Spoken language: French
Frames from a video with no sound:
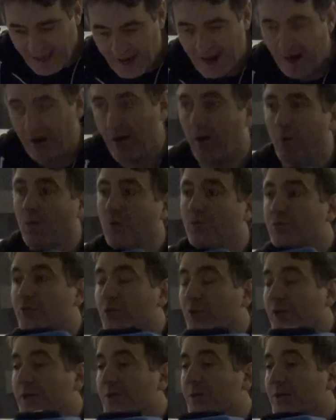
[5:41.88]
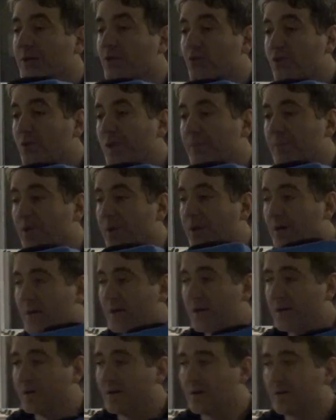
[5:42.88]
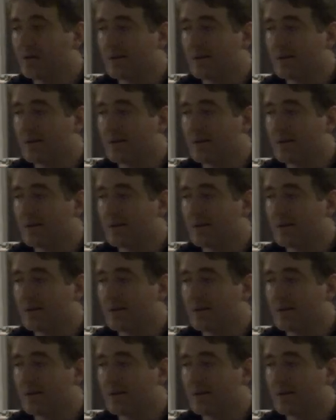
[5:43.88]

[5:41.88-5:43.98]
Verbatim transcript: on se réunit tous les mois,